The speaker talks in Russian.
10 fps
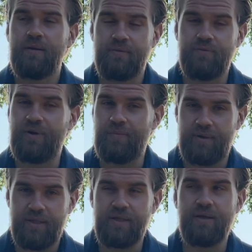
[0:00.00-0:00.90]
В
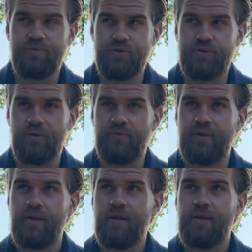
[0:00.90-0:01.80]
рамках ЕГЭ,
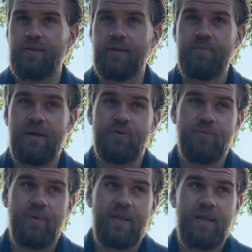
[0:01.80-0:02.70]
безусловно. Да, ребят, ну
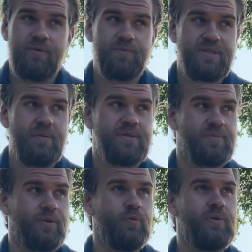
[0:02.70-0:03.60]
банально, вот сами себе
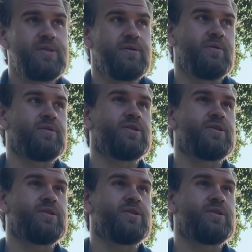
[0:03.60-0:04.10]
подумайте,